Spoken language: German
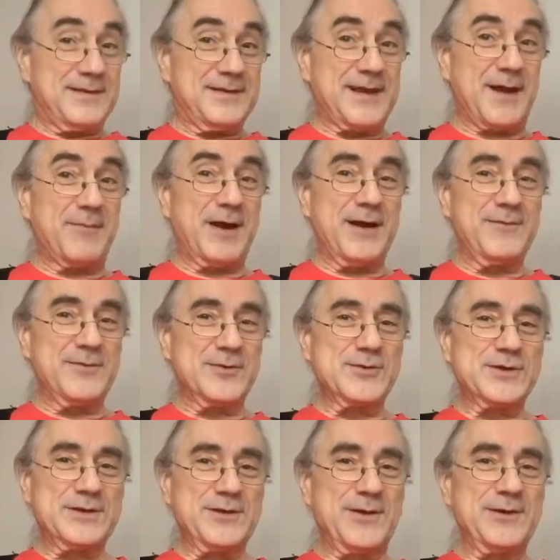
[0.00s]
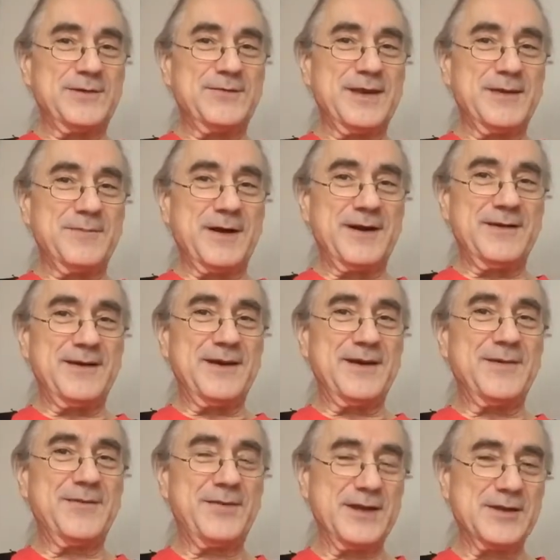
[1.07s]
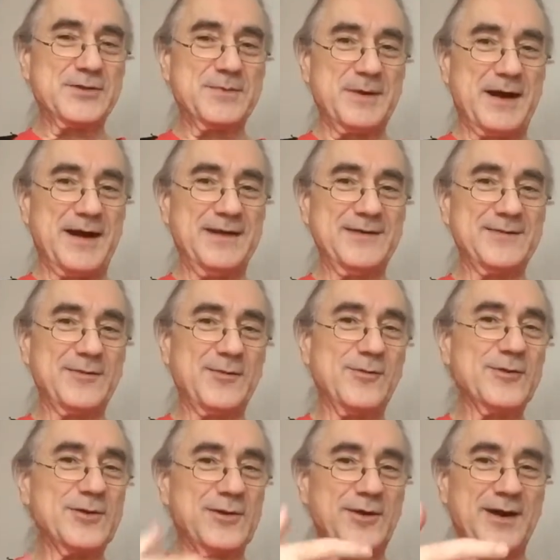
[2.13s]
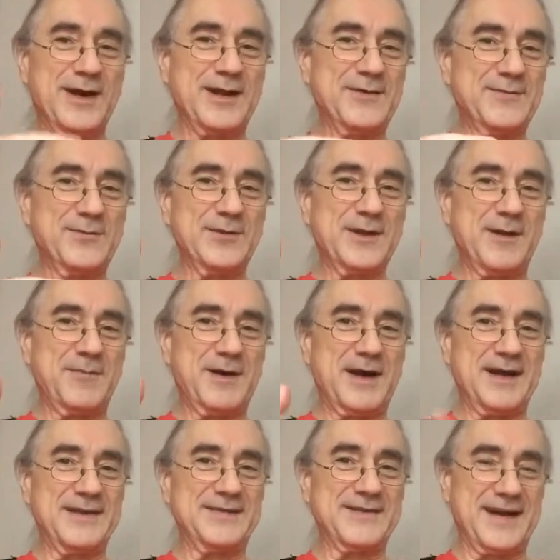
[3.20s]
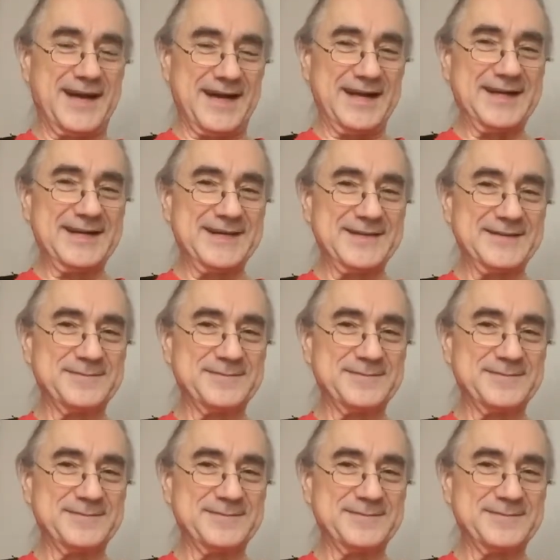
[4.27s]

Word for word: Dabei wünsche ich euch wie immer viel Spaß und noch einen wunderbaren Tag